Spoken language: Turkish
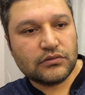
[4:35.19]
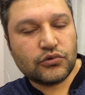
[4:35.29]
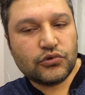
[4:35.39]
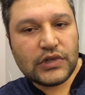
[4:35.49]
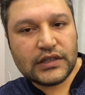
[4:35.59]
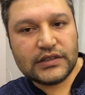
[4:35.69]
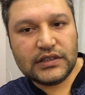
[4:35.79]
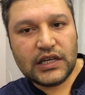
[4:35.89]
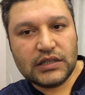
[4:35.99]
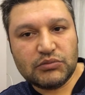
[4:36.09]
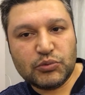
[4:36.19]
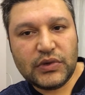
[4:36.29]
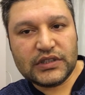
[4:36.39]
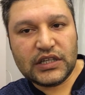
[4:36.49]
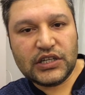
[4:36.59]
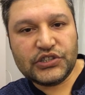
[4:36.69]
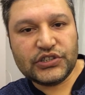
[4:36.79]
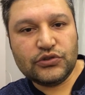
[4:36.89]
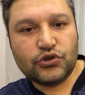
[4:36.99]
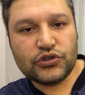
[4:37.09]
düzeltir yani bu batarya
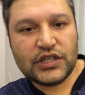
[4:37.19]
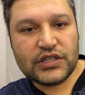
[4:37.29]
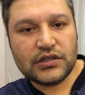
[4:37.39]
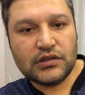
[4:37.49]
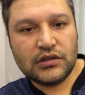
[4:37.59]
işini çözer.